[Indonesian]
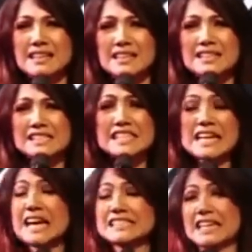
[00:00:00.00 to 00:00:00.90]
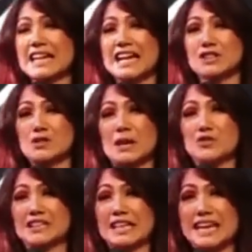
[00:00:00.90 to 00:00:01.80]
Singa-singa itu
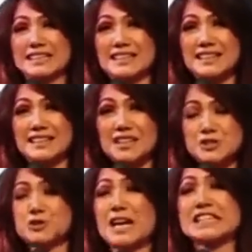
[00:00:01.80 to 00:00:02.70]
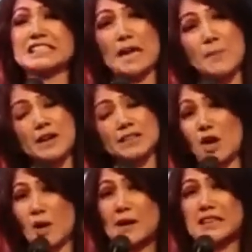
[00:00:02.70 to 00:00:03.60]
kemudian sudah disiapkan.
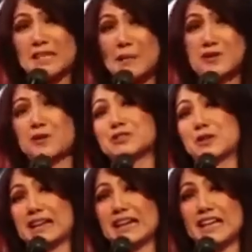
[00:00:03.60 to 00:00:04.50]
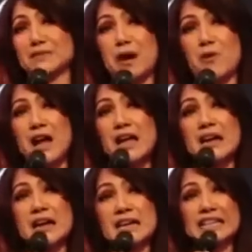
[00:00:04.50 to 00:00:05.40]
Kalau pada zaman dulu saudara lihat bahwa
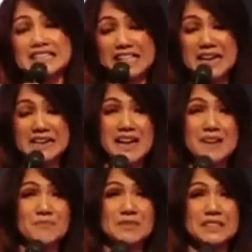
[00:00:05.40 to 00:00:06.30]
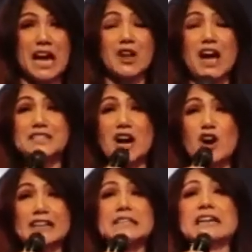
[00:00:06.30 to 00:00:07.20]
di sana kalau ada
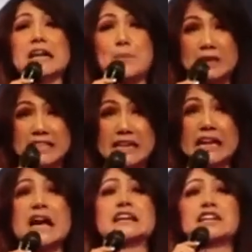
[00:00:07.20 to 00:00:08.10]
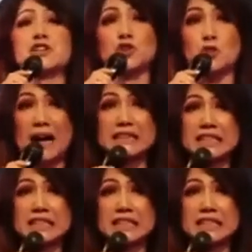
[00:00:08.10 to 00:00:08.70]
orang narapidana yang akan dihukum mati